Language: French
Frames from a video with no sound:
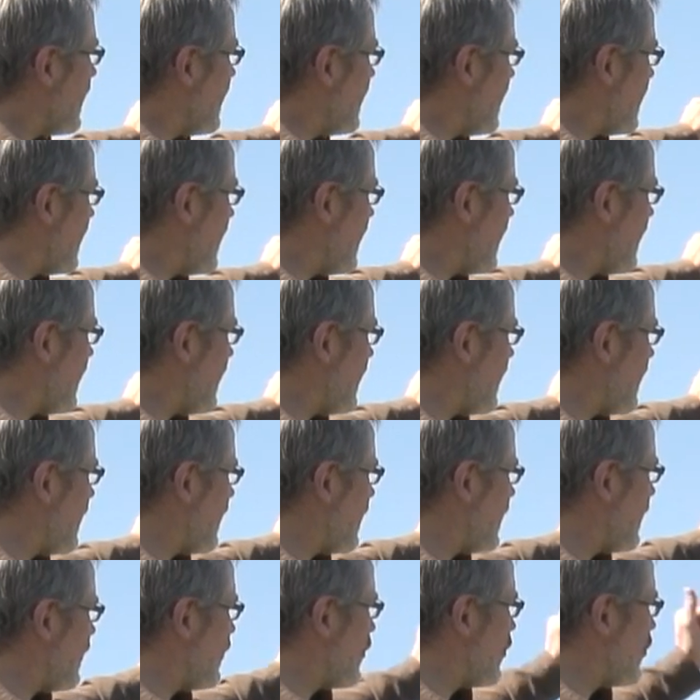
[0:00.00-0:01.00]

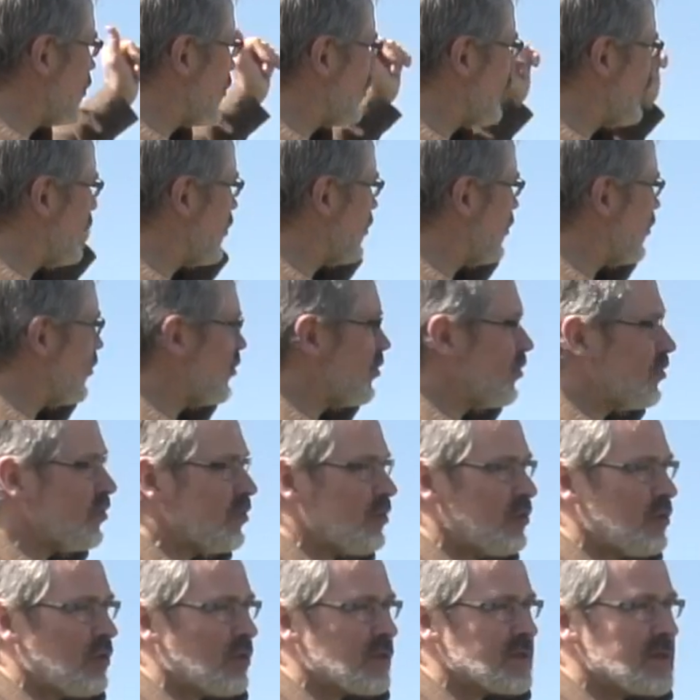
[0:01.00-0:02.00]
Et
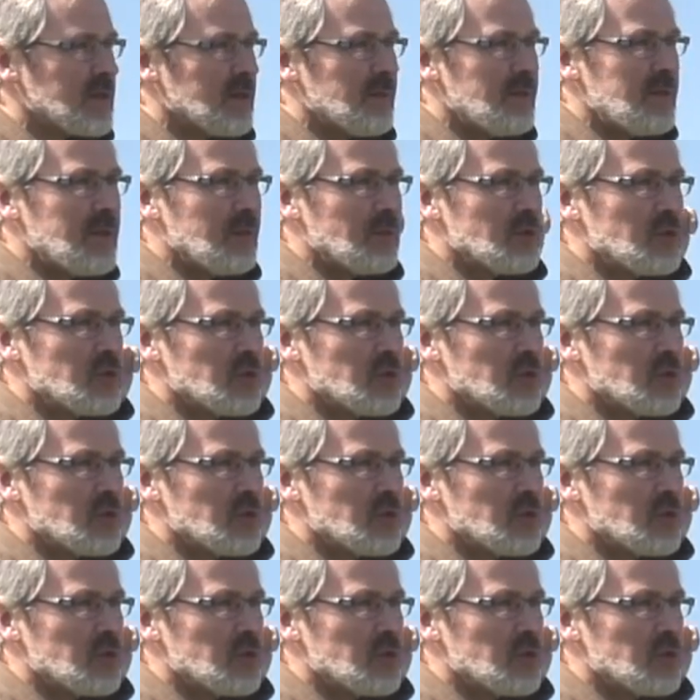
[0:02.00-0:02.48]
l'ancien maire, M.